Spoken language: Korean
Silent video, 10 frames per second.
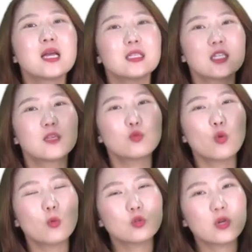지급
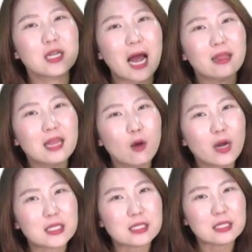통보서에는 안
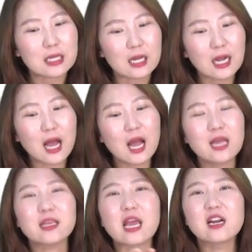나와 있으니까
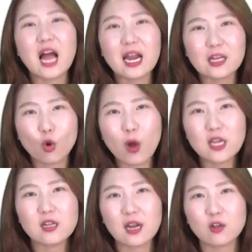얘를 하나 더
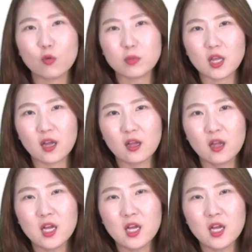확인을 하는 겁니다.